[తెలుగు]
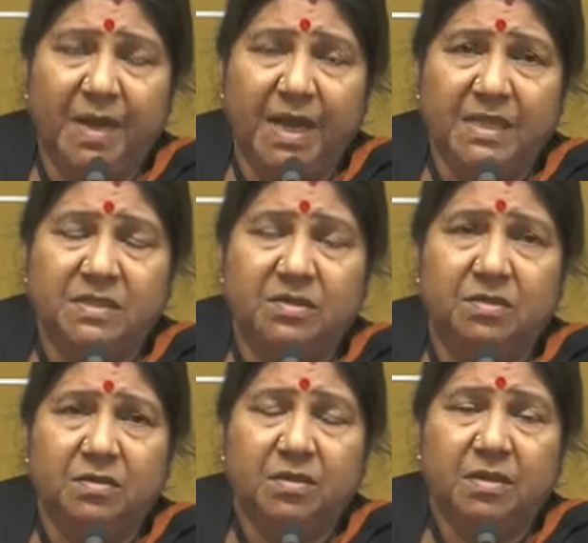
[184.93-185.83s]
బిల్డింగ్స్
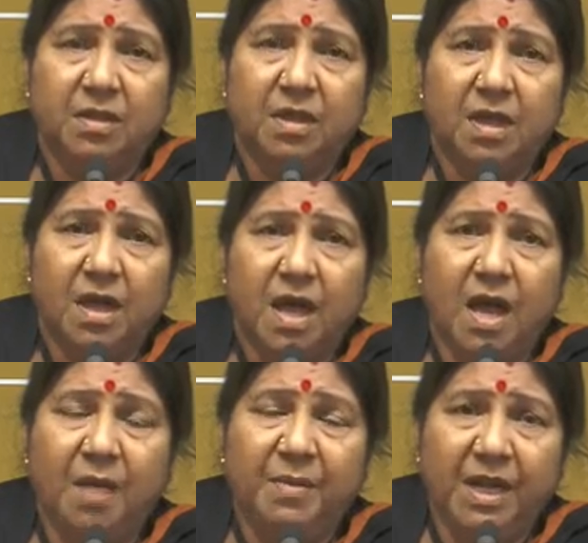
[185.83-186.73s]

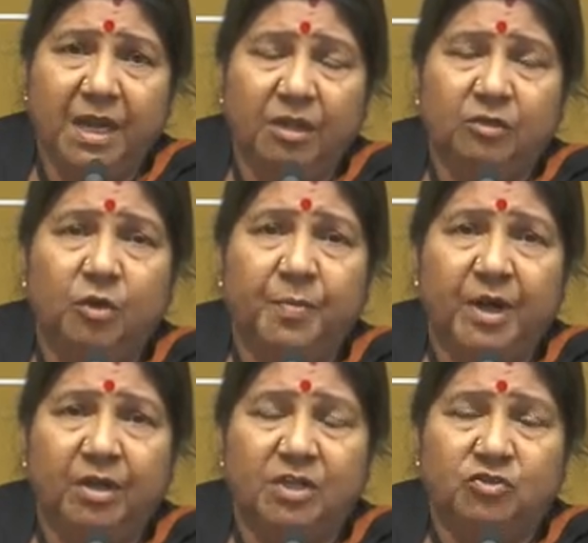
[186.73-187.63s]
ఆ బిల్డింగులతో
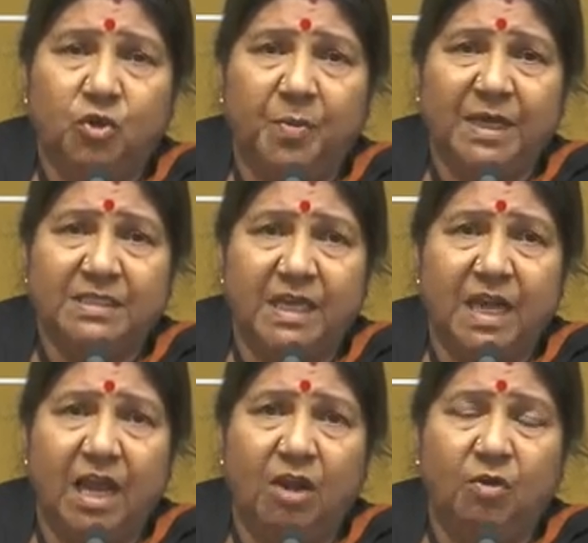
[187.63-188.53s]
పాటుగా చుట్టుపక్కల
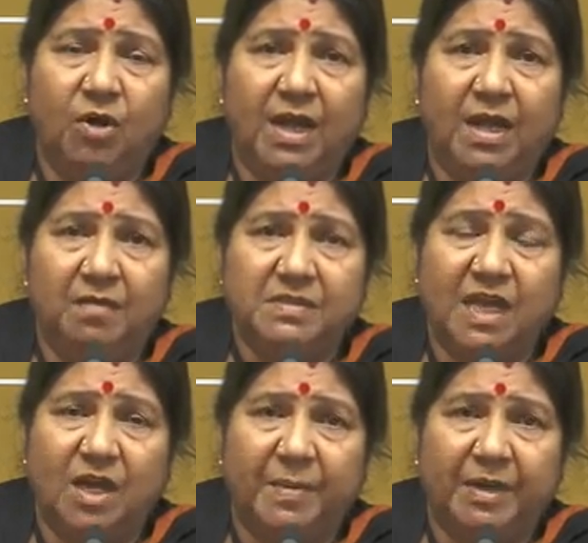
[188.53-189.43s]
జిల్లాల్లో కూడా
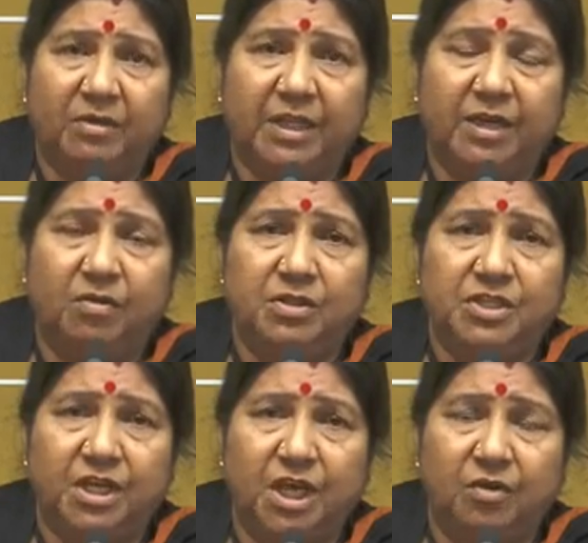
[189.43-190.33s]
విశాఖపట్నం దగ్గర
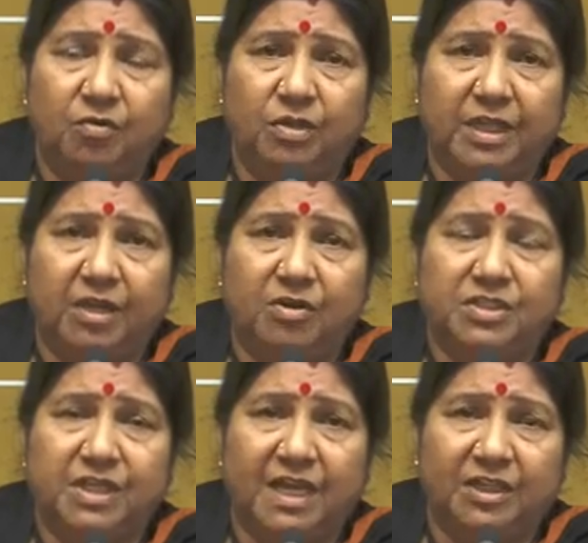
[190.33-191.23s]
నుంచి కర్నూలు దగ్గర
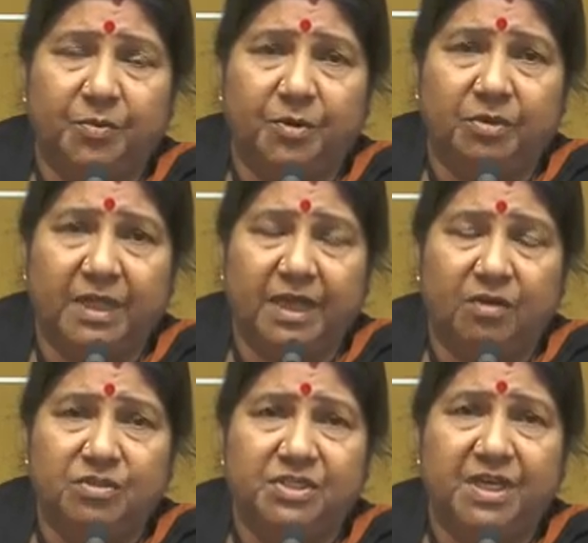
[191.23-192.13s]
నుంచి అనంతపురం
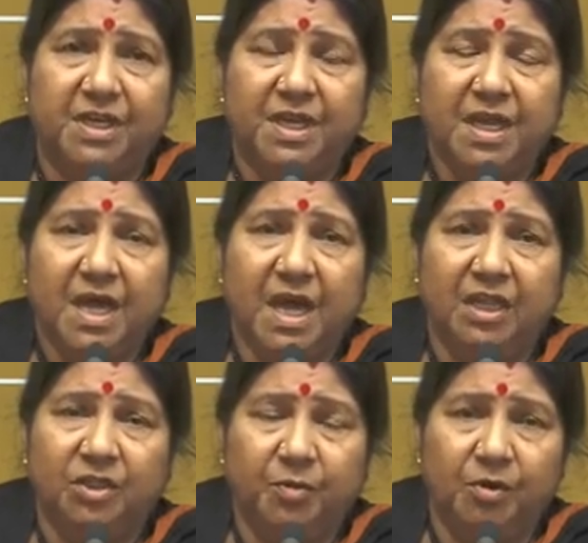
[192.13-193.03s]
దగ్గర నుంచి
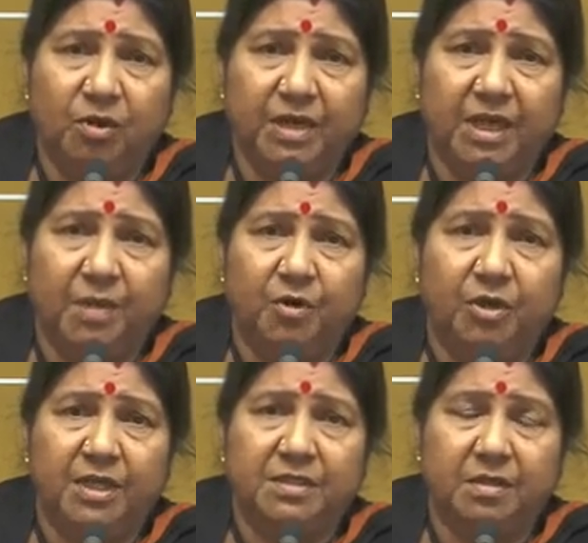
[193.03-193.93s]
అనంతపురంలో కియా
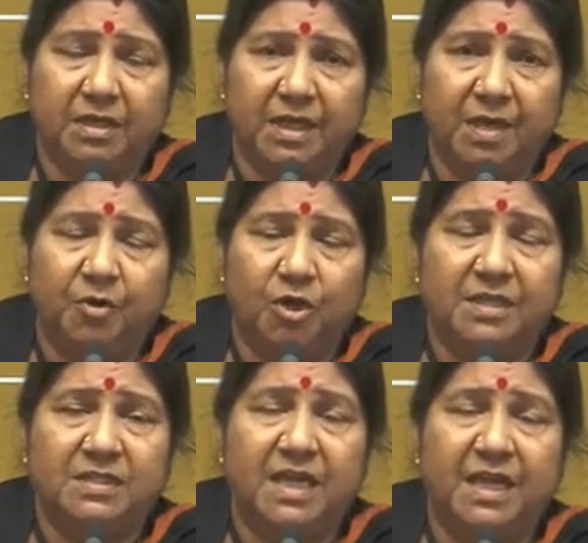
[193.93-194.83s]
మోటార్స్ కియా
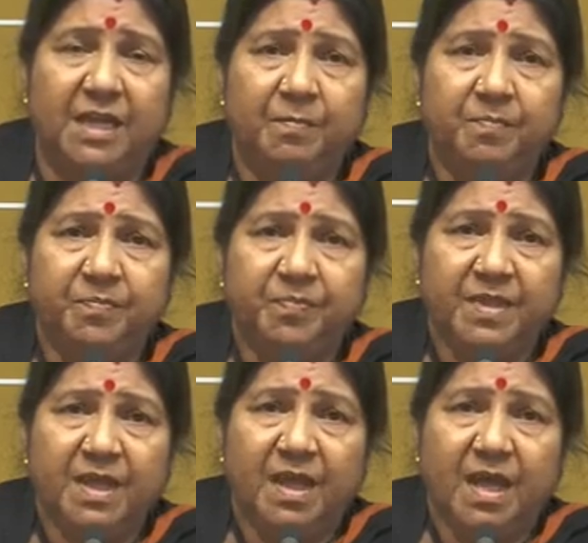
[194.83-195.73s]
మోటార్స్ కానీ
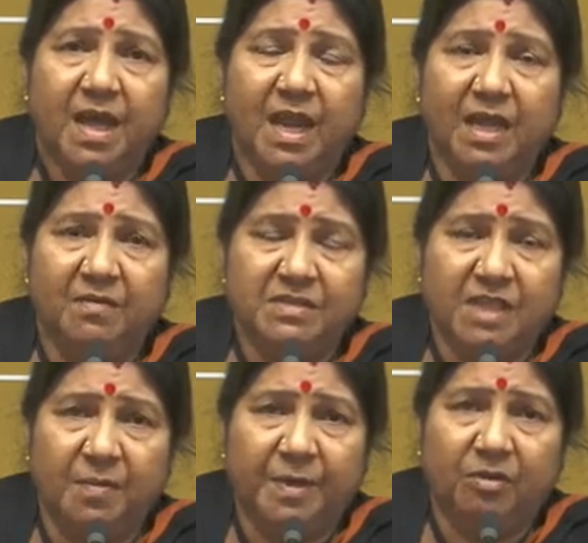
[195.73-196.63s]
అలాగే
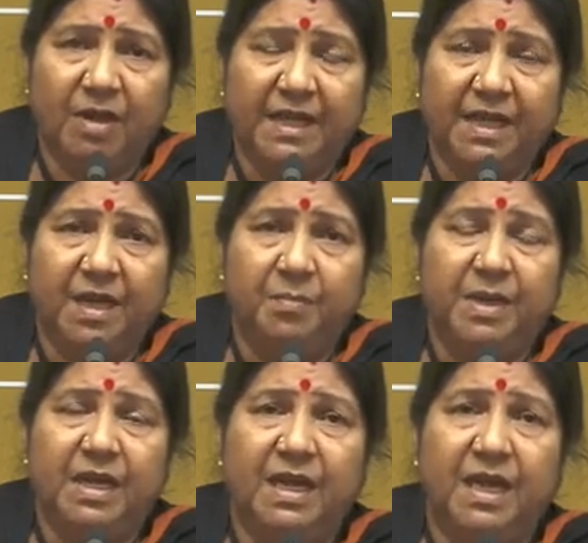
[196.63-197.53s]
విశాఖపట్నంలో ఐటీ
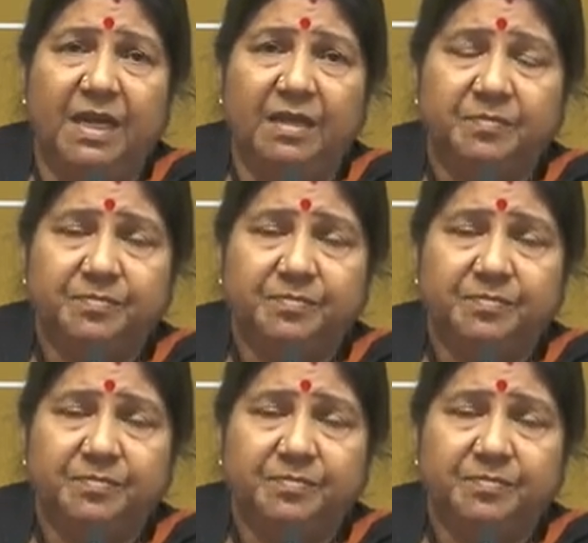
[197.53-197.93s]
కంపెనీలు కానీ